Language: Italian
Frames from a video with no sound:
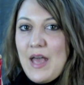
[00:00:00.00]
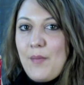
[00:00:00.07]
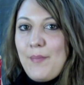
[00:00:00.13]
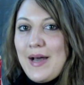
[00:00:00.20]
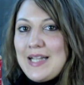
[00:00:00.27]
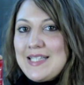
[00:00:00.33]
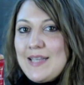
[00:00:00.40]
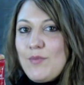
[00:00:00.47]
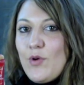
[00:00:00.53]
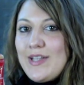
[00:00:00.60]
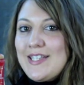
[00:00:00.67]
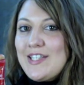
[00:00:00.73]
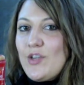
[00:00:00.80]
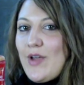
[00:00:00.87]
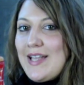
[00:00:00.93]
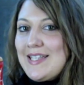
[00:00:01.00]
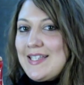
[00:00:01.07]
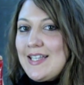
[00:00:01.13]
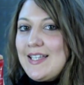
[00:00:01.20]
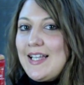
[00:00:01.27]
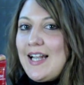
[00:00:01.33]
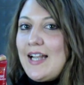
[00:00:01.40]
Balsamo
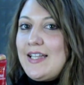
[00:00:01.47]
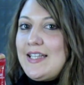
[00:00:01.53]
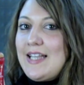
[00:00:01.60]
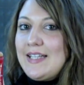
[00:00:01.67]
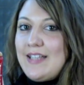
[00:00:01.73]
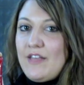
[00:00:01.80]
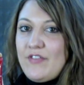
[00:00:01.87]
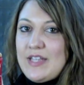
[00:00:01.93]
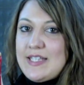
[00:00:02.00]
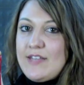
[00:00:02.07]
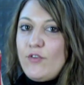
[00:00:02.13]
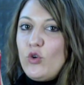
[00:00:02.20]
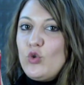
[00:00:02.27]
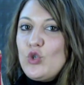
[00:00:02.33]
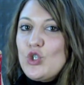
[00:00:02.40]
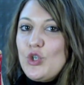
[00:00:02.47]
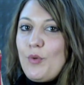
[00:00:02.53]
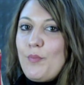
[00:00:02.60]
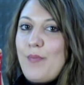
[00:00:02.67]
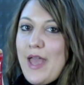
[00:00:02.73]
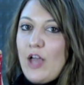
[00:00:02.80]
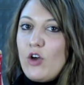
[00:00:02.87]
SOS della linea Defense
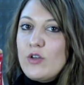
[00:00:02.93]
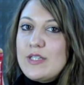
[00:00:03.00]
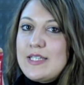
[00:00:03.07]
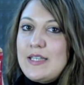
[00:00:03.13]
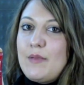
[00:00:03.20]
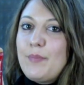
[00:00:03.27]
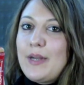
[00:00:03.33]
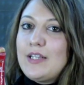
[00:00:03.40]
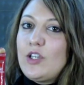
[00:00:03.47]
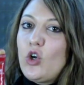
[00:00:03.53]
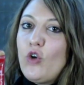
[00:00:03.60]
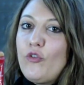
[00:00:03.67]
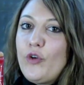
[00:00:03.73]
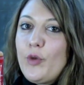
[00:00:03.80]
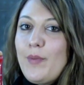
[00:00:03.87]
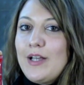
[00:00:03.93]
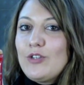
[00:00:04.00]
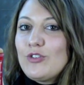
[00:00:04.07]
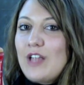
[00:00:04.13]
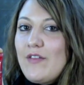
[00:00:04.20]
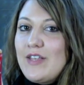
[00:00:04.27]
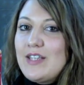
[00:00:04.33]
Evolution Begos, in pratico
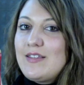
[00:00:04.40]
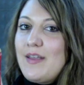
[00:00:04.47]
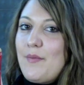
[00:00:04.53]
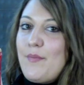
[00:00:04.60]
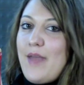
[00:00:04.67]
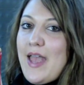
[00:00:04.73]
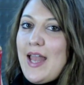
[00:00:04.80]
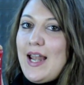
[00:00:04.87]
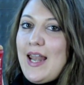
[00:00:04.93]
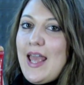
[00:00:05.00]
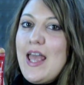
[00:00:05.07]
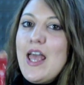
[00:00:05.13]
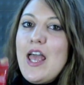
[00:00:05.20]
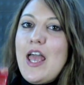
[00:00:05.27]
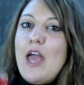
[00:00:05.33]
formato da 20 ml.